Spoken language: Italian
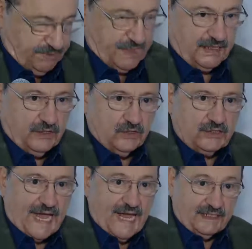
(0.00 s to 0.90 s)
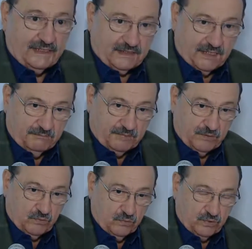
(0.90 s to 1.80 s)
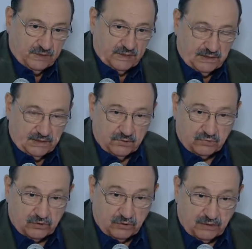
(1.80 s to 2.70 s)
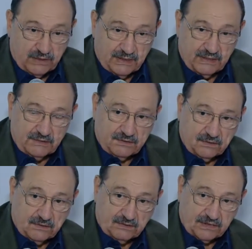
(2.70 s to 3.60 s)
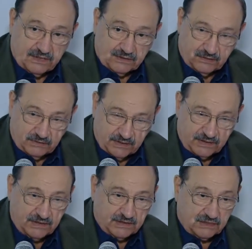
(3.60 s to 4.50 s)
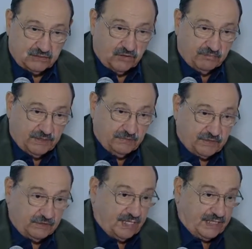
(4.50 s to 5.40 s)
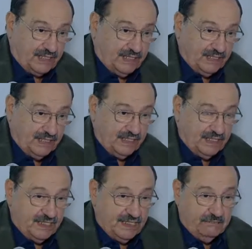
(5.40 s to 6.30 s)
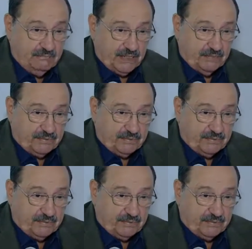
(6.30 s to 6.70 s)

Per ricordare i tempi in cui non solo all'inizio non c'erano i registratori ma non c'erano neanche i, i, i libri.